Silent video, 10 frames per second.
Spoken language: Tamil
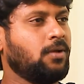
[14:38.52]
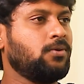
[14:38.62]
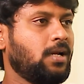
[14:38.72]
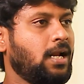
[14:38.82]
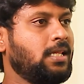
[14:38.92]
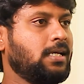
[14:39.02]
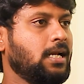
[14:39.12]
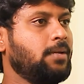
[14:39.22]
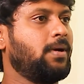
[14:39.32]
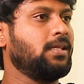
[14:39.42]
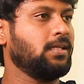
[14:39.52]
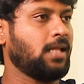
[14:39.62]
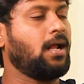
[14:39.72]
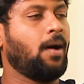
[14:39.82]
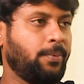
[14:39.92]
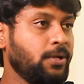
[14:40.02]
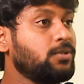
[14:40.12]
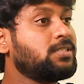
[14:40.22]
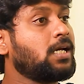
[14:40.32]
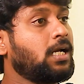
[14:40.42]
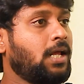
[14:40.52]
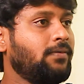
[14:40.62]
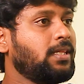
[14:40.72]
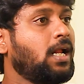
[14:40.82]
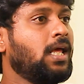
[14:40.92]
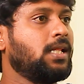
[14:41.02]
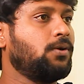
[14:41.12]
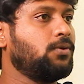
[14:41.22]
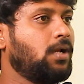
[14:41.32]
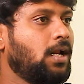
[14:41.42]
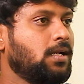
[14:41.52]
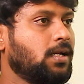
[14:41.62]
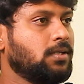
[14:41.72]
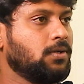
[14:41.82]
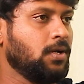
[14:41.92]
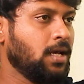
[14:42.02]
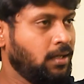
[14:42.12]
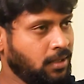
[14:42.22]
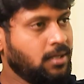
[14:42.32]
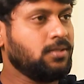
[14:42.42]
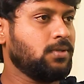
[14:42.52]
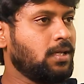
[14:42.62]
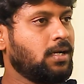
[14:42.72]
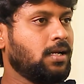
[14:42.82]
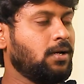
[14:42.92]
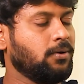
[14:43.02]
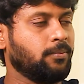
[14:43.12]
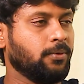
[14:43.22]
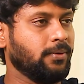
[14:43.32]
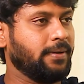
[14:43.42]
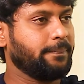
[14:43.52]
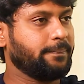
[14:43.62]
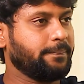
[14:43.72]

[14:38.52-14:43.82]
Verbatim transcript: ஏதாவது ஒரு நல்லது கண்டிப்பா அதுல தான் அப்படி யோசிச்சாங்கன்னாவே தானா ஏதாவது ஒரு நல்ல நடந்திருக்கு இல்லையா சோ அதனால நான் அவர் போடுவேன்